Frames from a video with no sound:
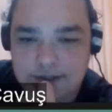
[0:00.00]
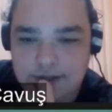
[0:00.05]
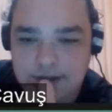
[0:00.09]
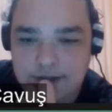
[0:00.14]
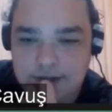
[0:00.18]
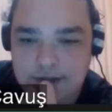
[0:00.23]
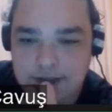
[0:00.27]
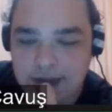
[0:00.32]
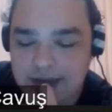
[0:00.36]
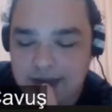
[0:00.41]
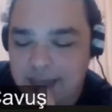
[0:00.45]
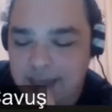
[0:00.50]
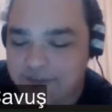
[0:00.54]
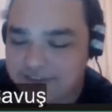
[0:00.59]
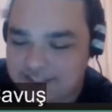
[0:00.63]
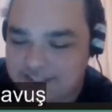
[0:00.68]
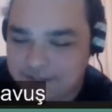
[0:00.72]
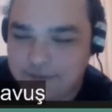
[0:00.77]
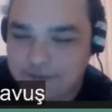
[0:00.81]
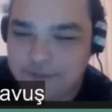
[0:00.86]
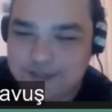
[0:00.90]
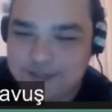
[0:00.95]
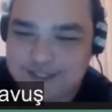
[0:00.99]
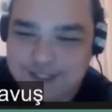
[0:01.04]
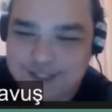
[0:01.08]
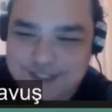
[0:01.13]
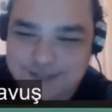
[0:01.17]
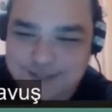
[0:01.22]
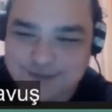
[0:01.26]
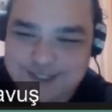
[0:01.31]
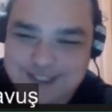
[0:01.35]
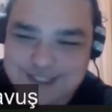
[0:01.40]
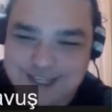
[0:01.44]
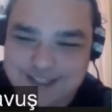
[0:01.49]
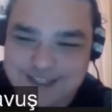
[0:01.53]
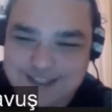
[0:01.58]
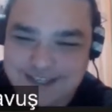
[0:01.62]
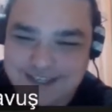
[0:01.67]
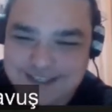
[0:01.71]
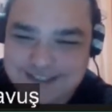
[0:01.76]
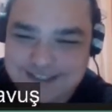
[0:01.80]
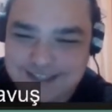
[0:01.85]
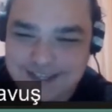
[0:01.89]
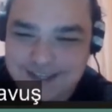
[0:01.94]
Hani Efes ama 5. maçı
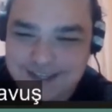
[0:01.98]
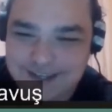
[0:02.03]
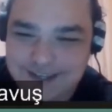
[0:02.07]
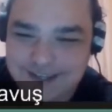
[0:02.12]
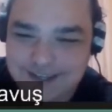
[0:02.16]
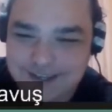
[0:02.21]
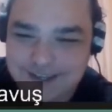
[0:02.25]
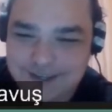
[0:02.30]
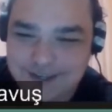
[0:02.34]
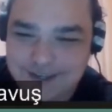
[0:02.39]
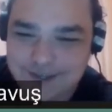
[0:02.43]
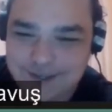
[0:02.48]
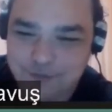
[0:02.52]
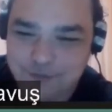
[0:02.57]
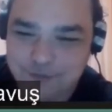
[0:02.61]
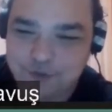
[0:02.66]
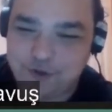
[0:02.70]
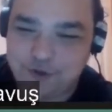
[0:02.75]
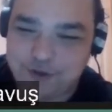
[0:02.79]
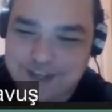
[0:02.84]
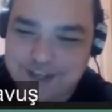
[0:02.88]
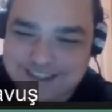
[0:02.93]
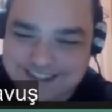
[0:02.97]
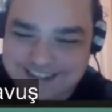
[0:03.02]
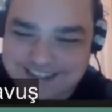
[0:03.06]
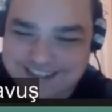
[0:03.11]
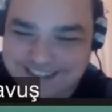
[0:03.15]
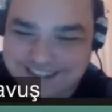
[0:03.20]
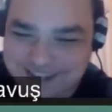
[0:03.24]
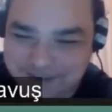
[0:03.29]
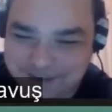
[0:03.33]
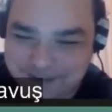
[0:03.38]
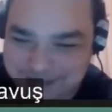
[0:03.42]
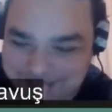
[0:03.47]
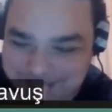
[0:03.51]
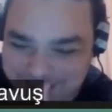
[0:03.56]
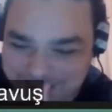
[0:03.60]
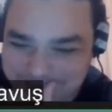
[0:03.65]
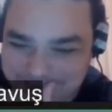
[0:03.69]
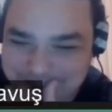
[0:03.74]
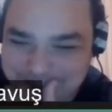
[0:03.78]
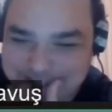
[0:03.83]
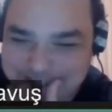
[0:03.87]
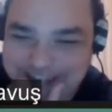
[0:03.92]
kazanırsa bu tokat iyidir ama
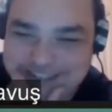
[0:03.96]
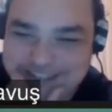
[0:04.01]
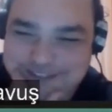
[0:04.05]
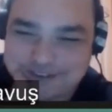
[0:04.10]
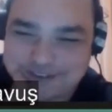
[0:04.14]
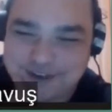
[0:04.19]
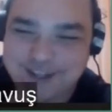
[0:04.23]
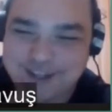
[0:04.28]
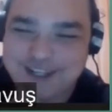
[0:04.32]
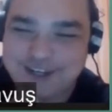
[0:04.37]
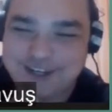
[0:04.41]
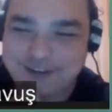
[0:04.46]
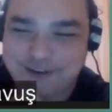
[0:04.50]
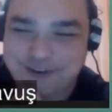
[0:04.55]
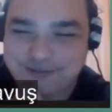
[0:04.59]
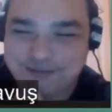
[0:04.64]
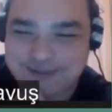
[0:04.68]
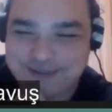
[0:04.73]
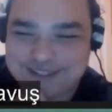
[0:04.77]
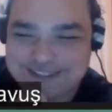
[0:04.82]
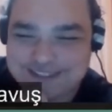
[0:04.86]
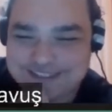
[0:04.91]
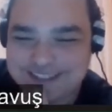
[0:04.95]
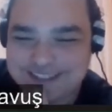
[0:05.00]
kaybederse o kadar iyi olmaz.